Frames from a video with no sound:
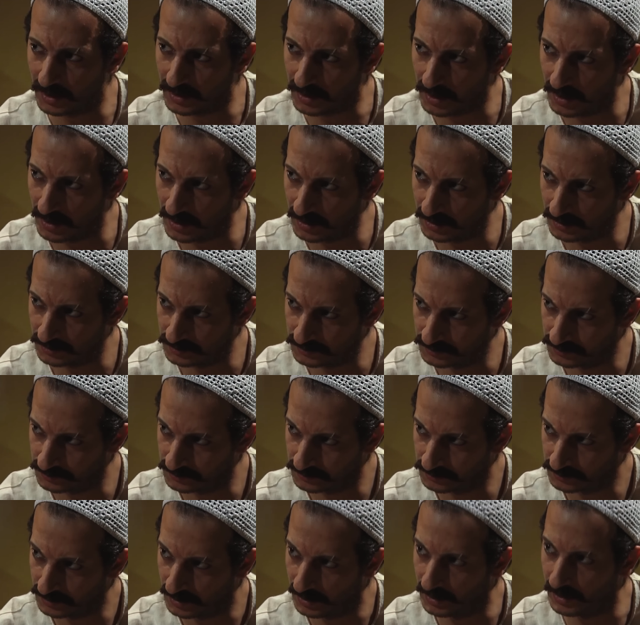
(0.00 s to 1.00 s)
لا كان
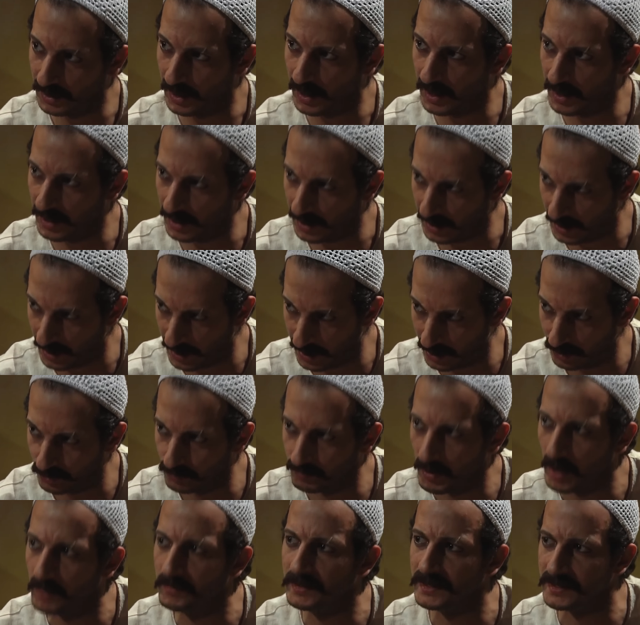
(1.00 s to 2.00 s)
الحق حق
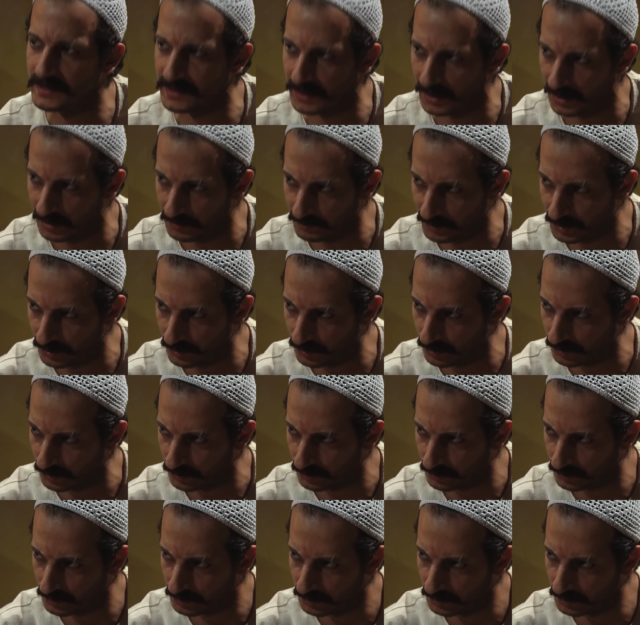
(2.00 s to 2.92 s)
وما بينزعل منه